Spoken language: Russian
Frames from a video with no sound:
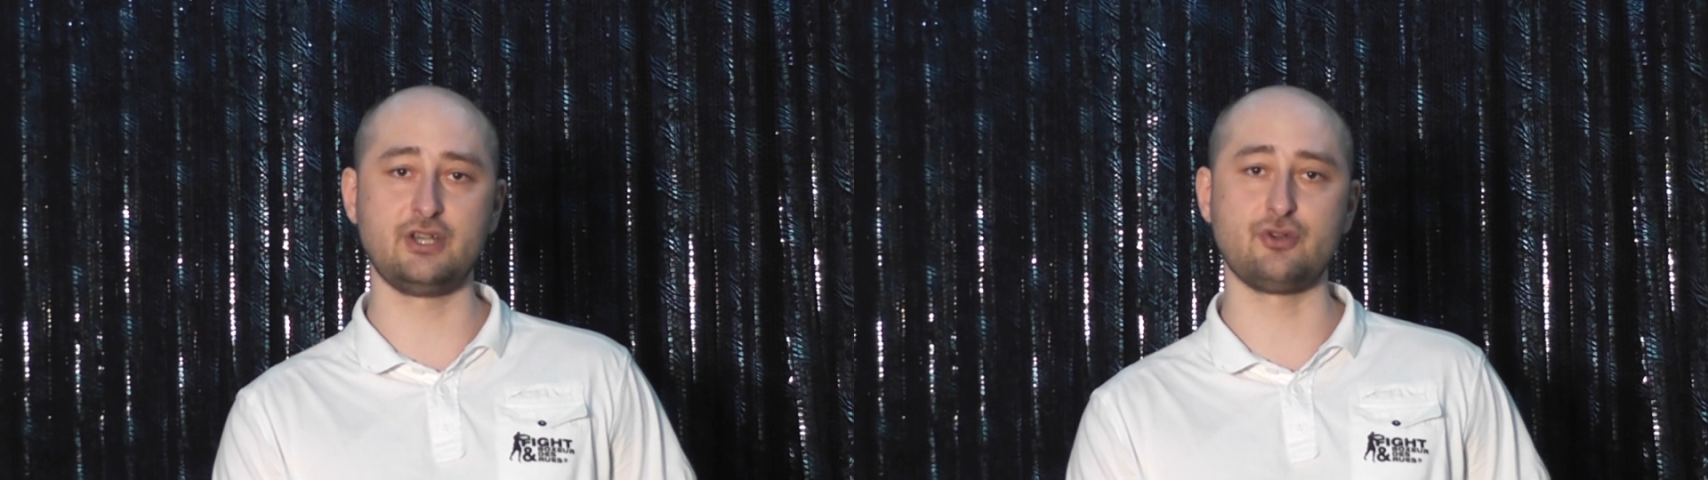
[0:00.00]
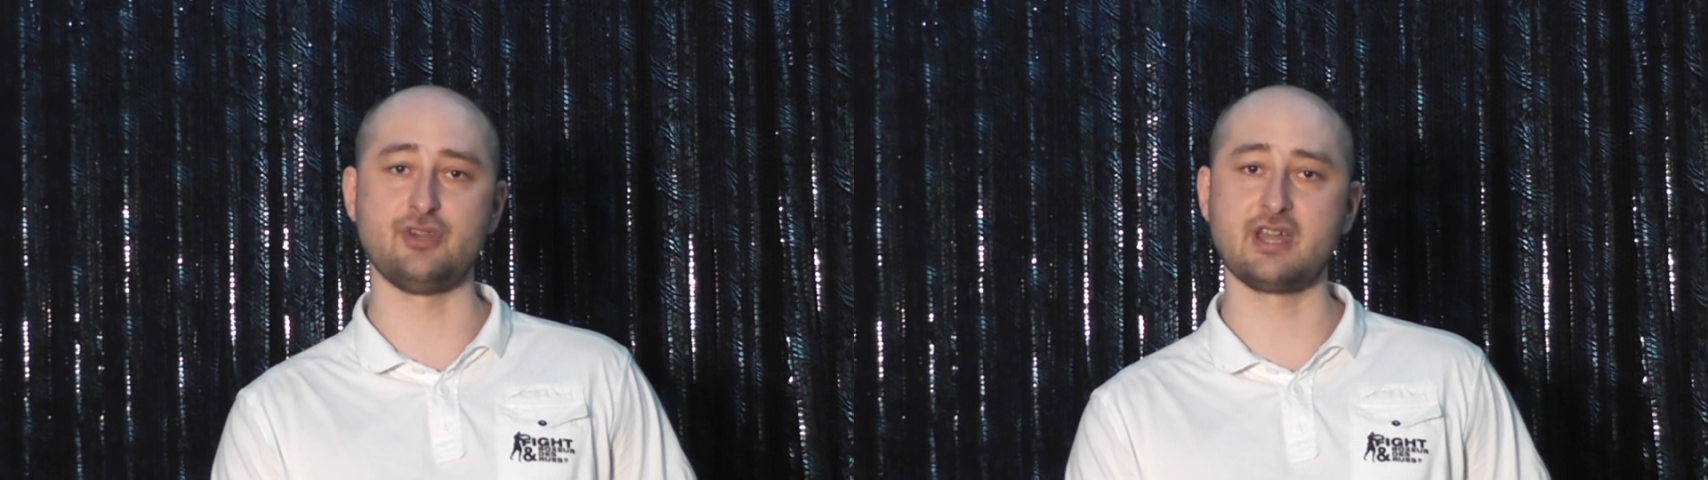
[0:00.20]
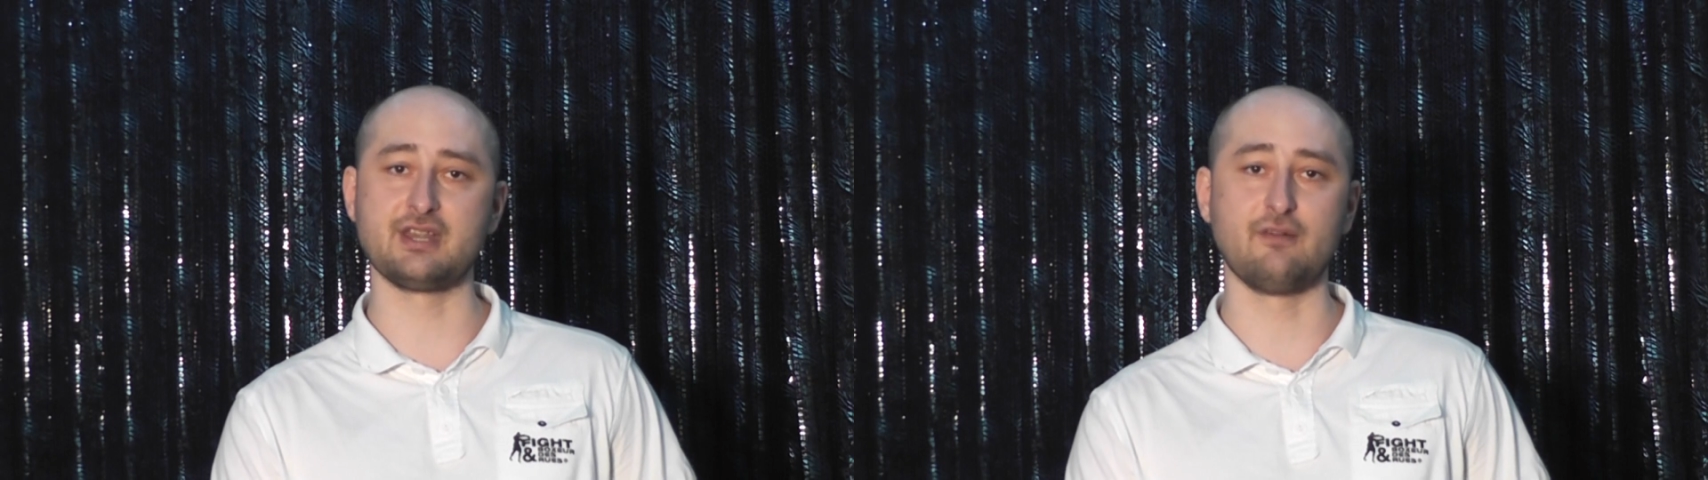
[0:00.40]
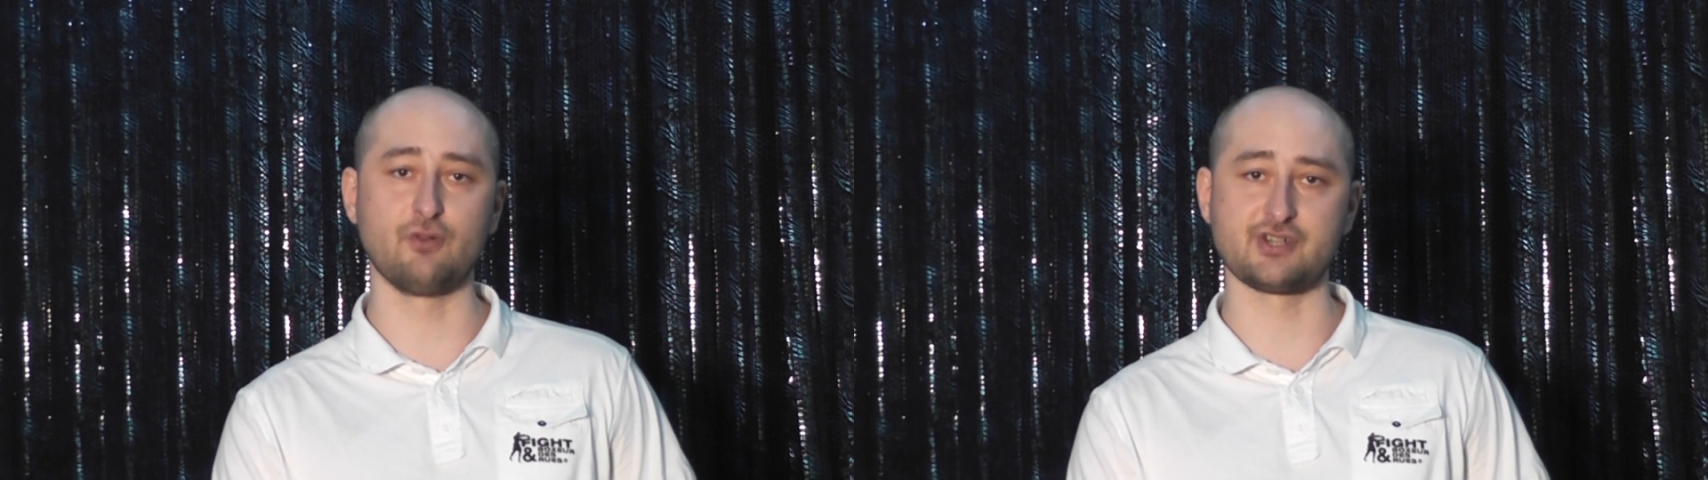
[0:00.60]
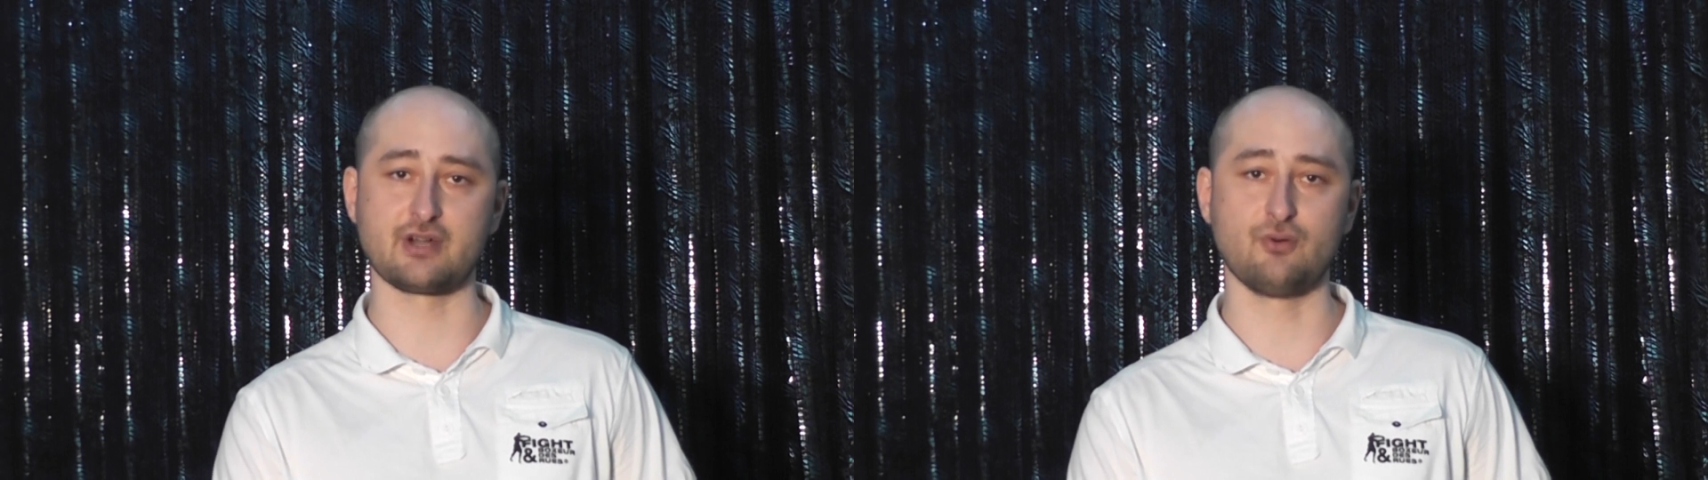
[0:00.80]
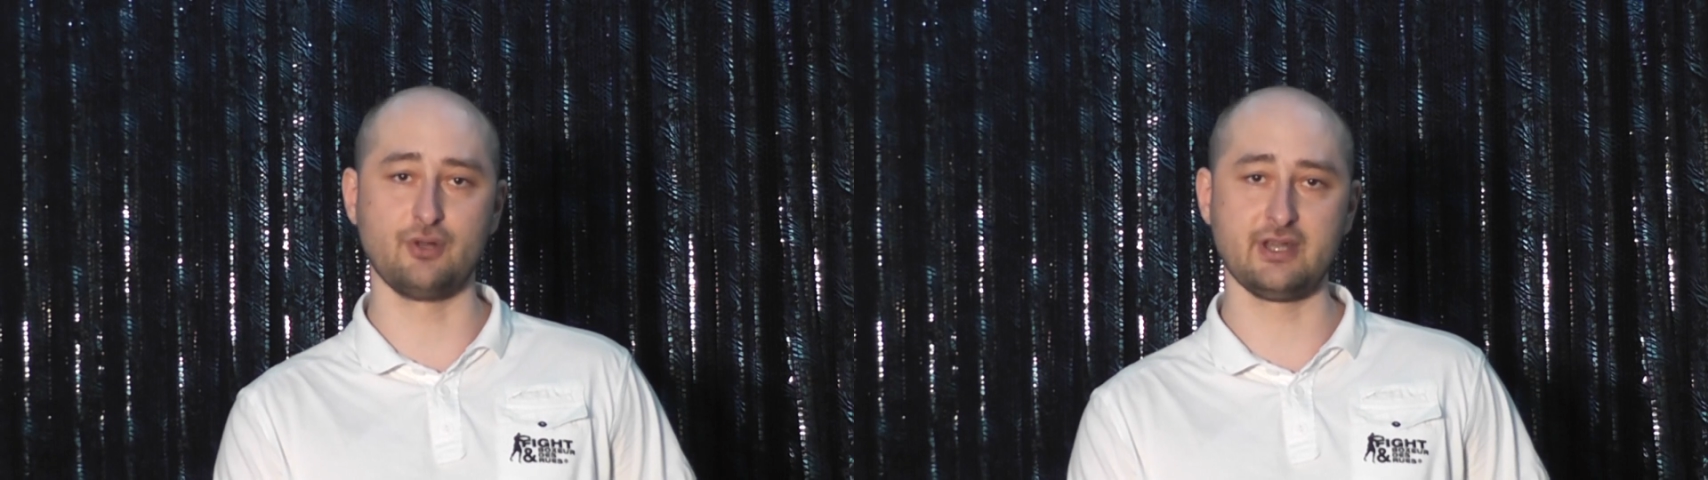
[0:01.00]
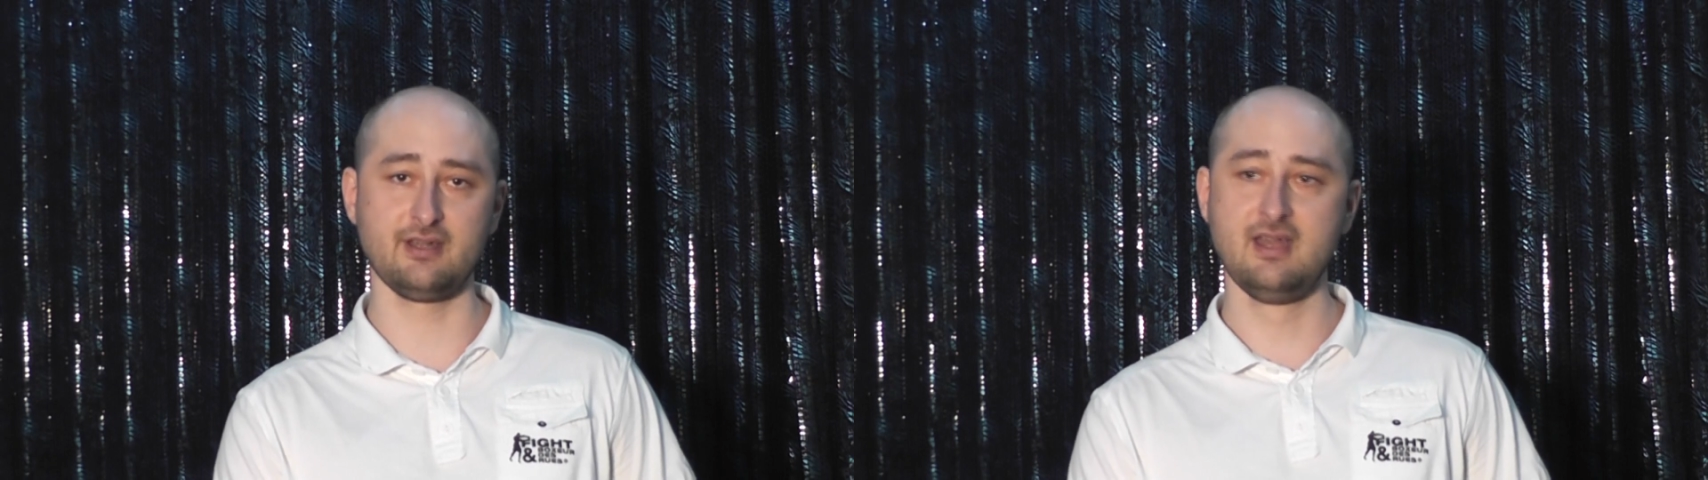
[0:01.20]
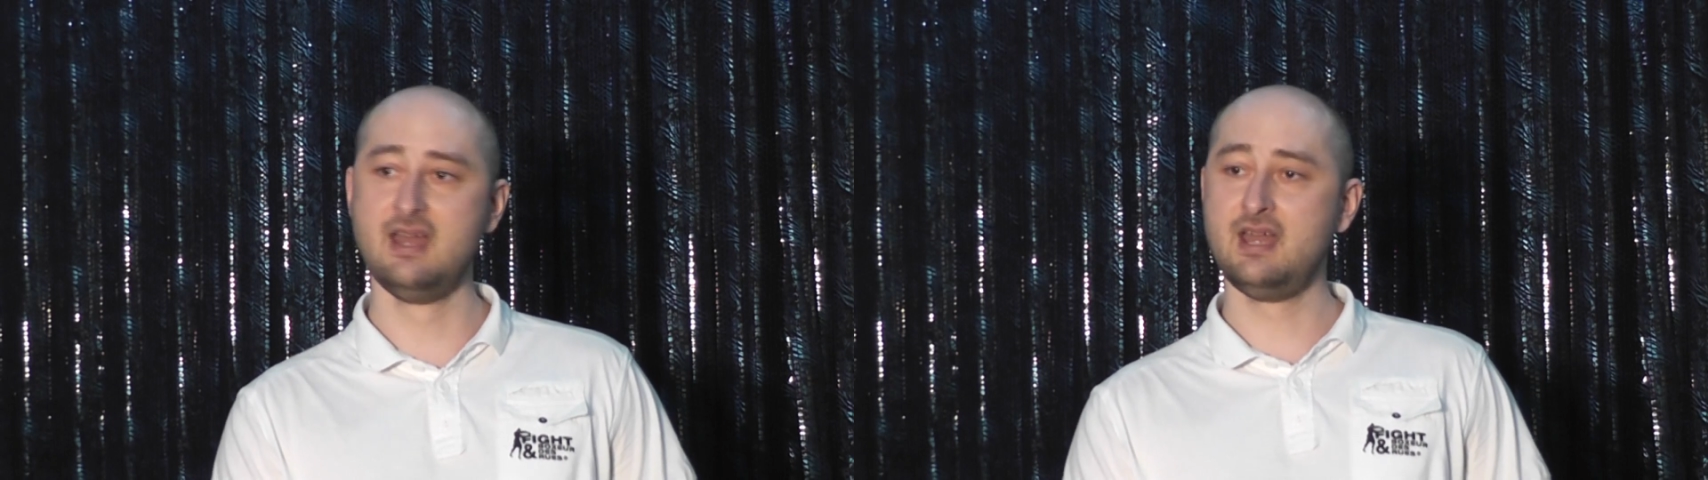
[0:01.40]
еще ни одного закона,